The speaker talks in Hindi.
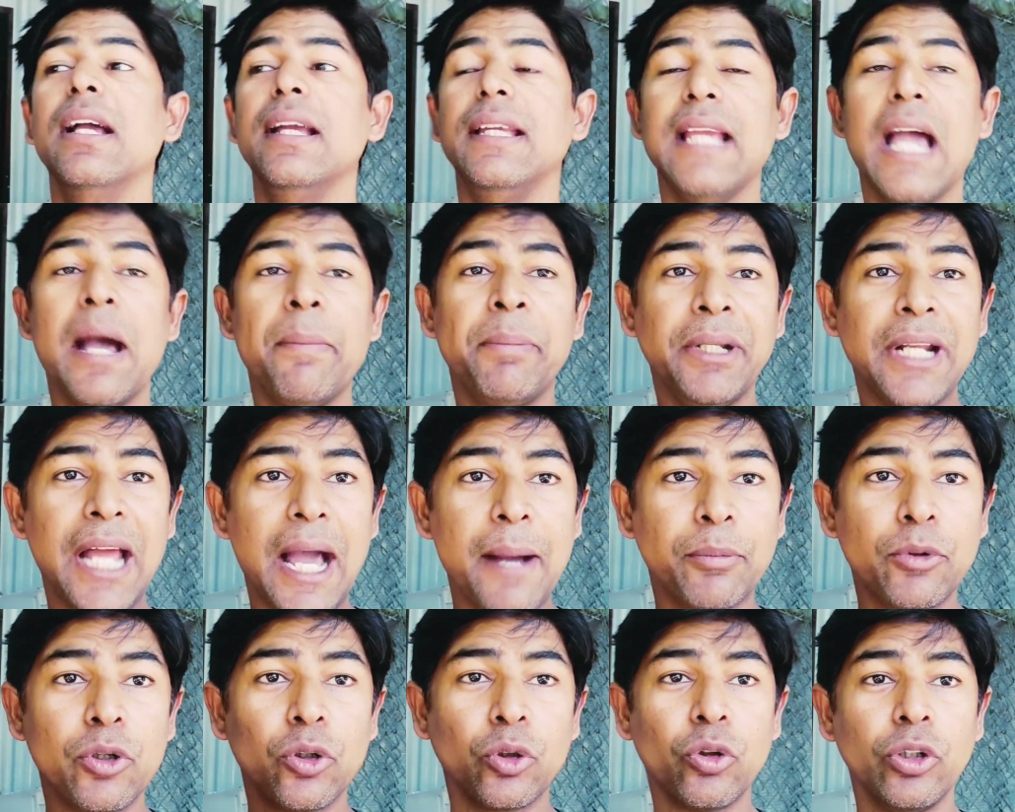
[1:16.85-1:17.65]
या फिर
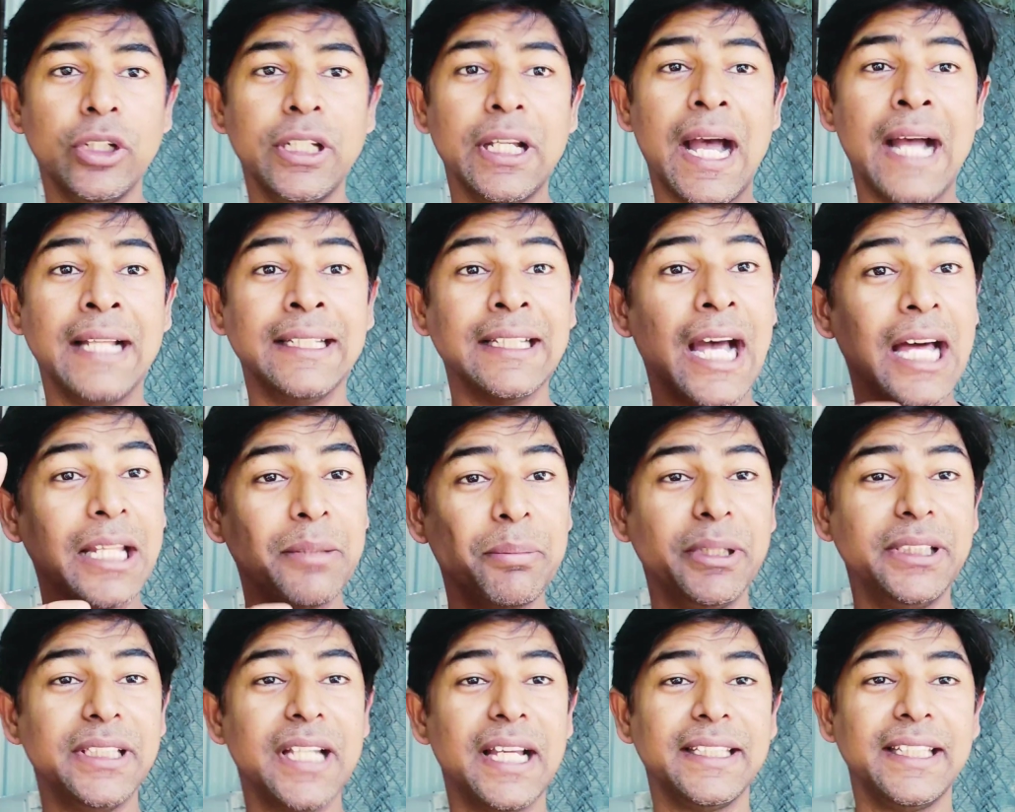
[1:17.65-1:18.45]
आपको कोई
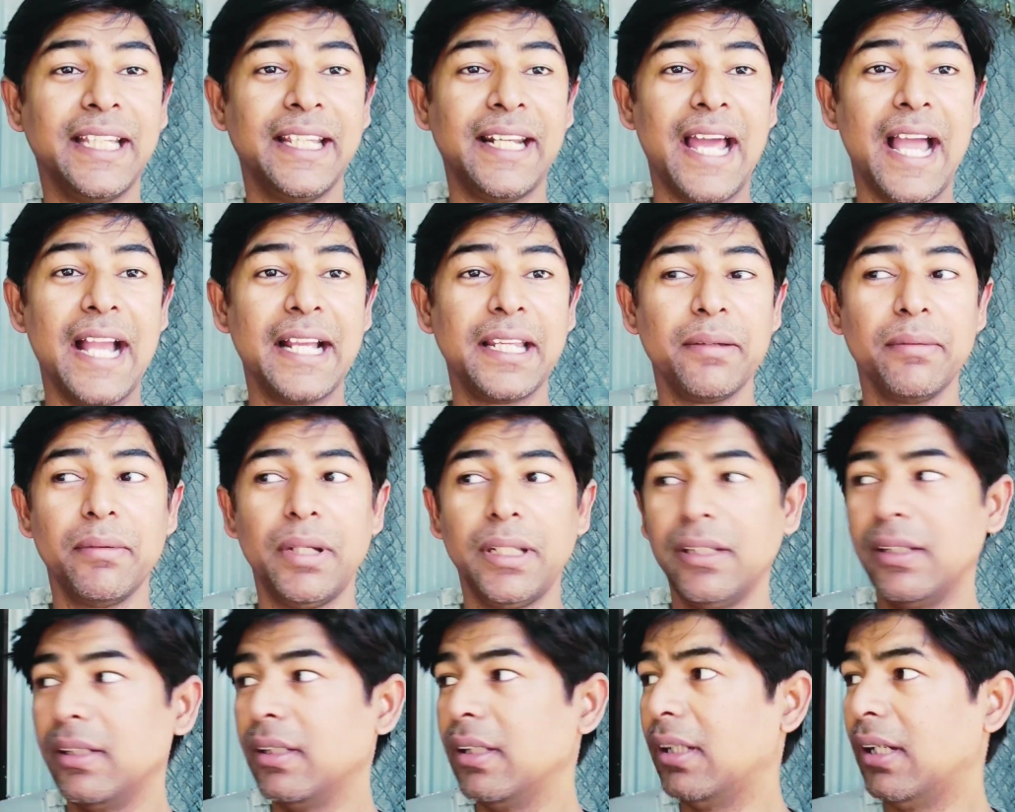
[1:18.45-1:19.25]
आज़ाद वीजा दे रहा है कि
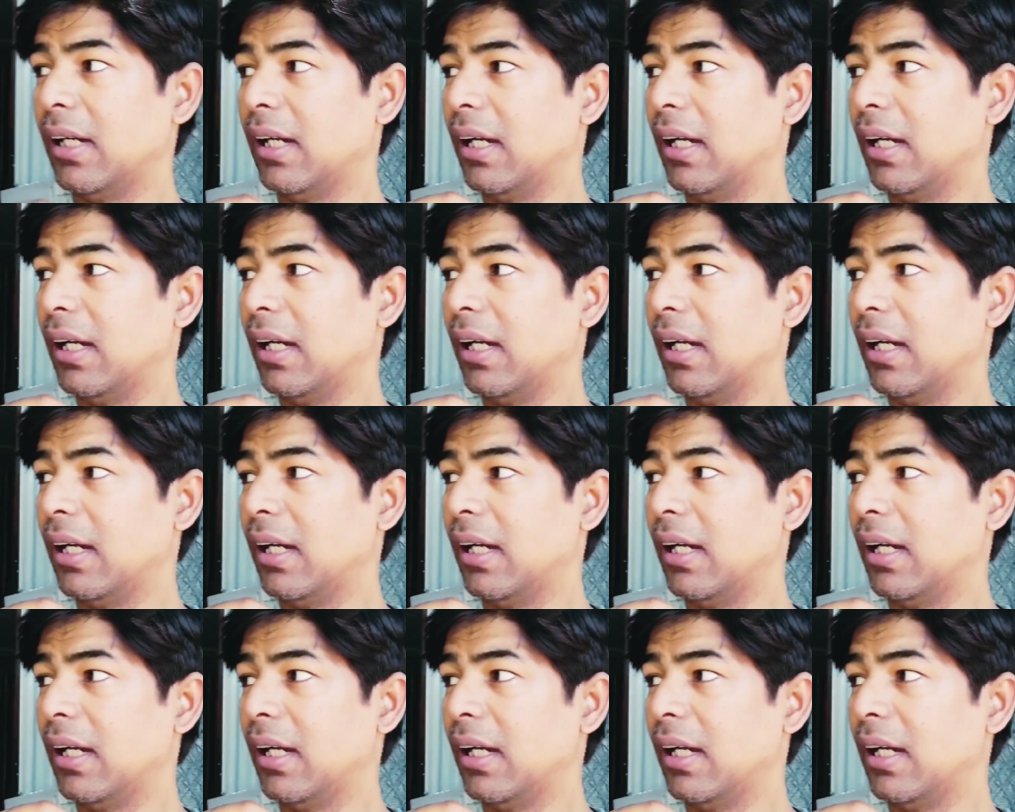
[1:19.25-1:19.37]
भाई